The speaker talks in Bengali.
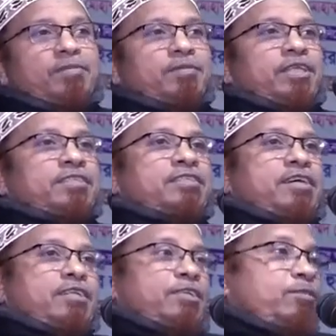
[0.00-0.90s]
এমন এক
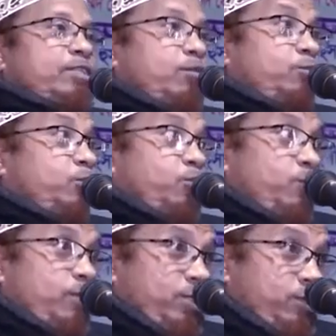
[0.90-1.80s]
স্যারের কথা
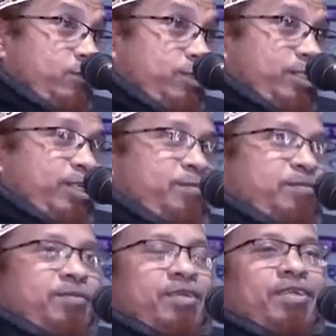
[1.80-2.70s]
উত্তরবঙ্গে শুনেছিলাম